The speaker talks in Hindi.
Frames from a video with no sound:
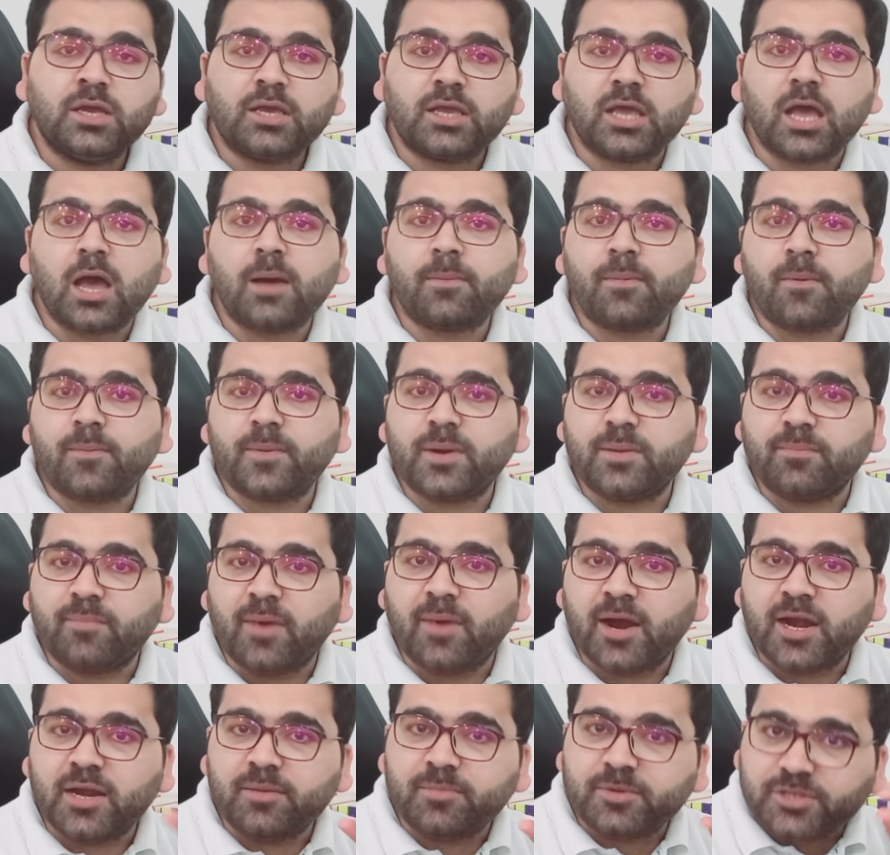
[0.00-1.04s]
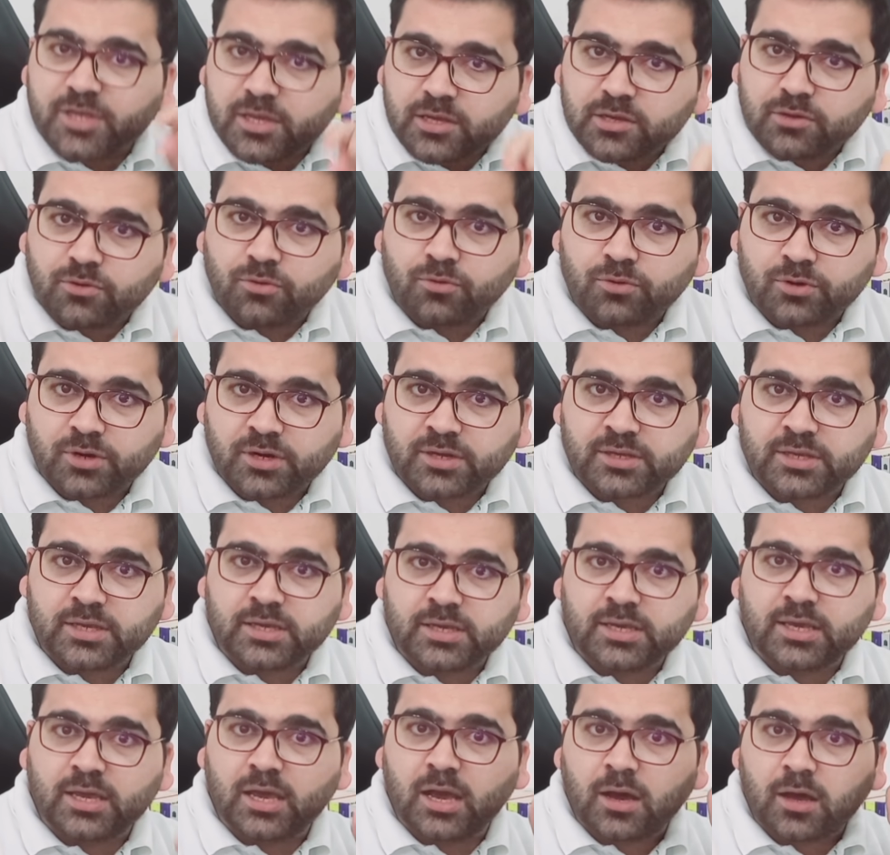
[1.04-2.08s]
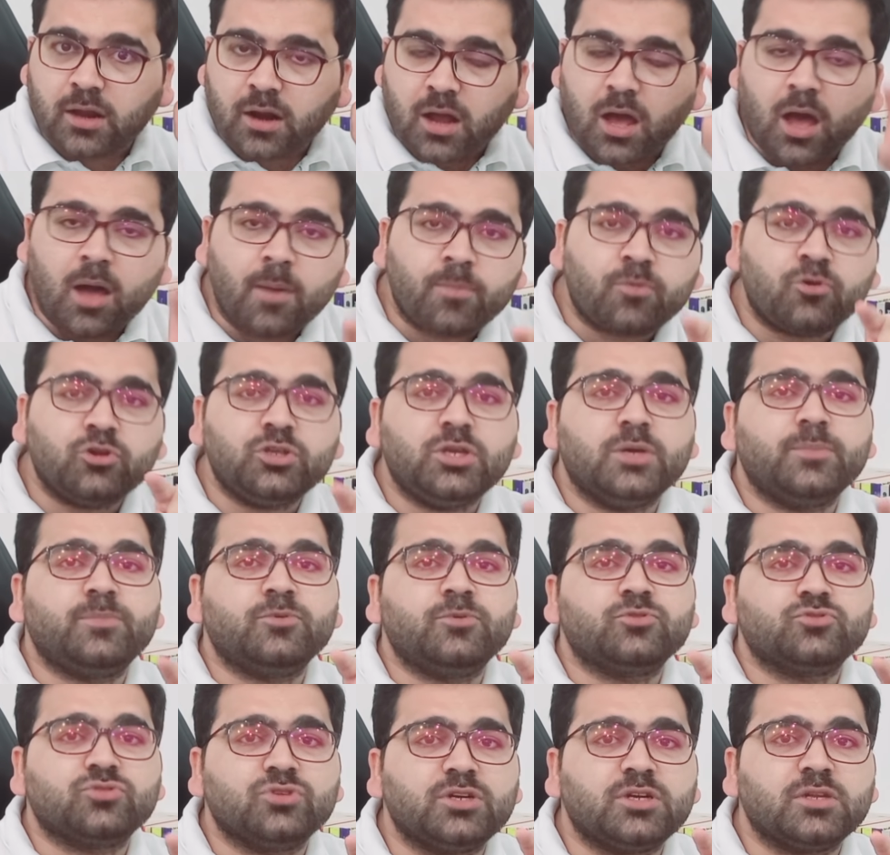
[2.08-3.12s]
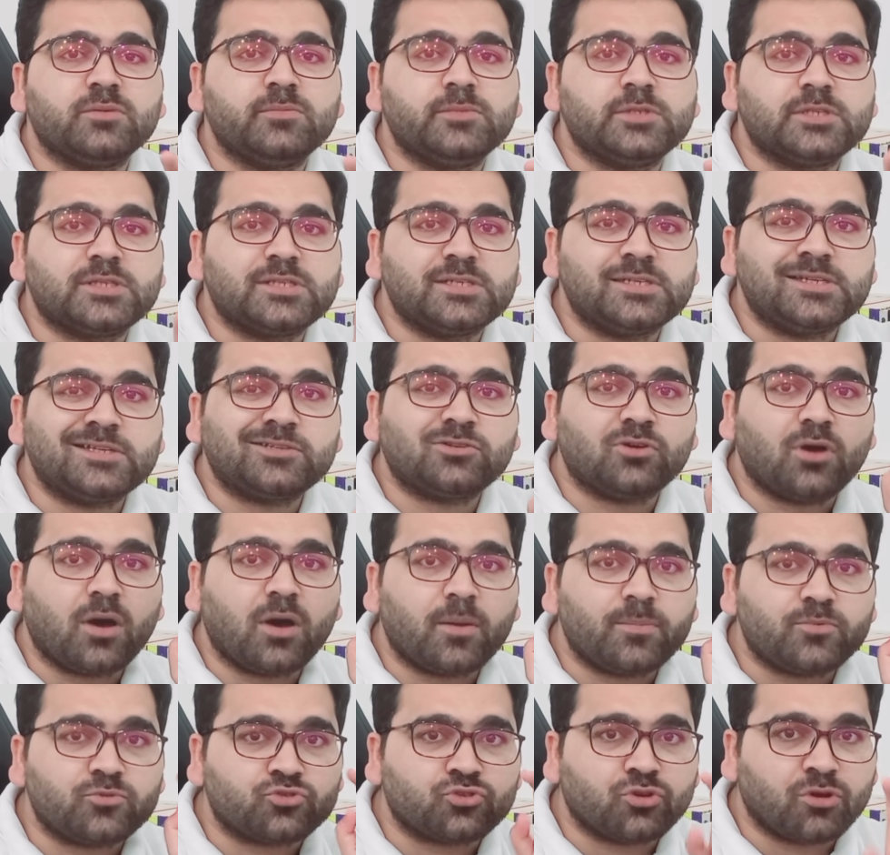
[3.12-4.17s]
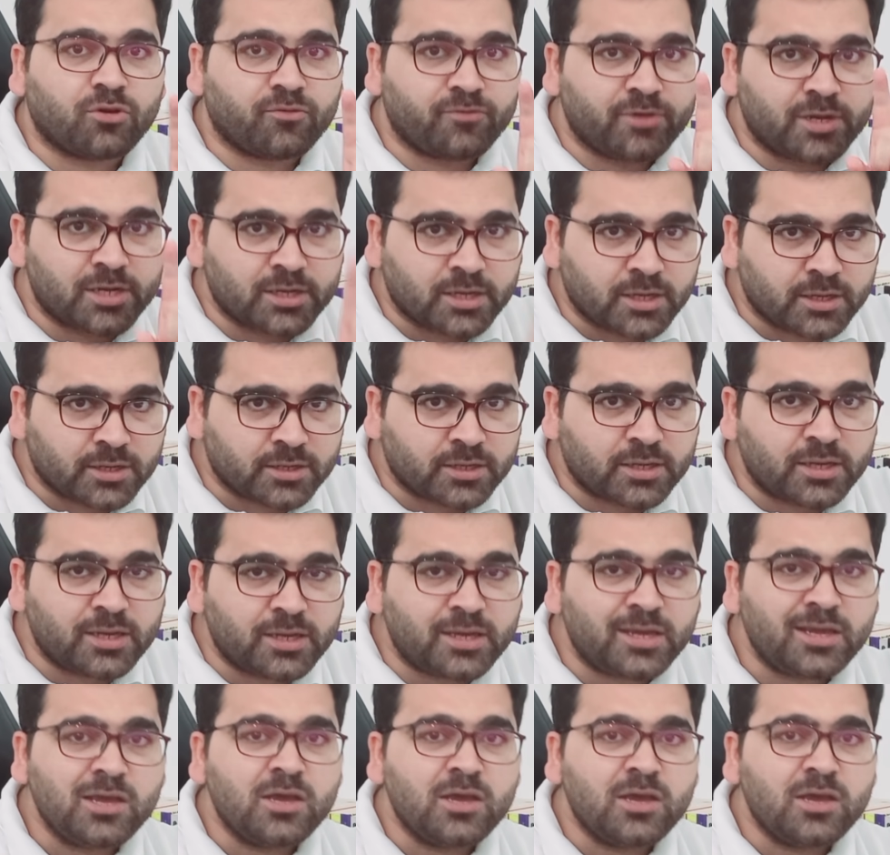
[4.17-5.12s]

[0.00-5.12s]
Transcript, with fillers: कि आप अपने माइंड में यही गोल रखिए कि अगर आपको ये अपॉर्चुनिटी मिलती है तो आप इसको अवेल करके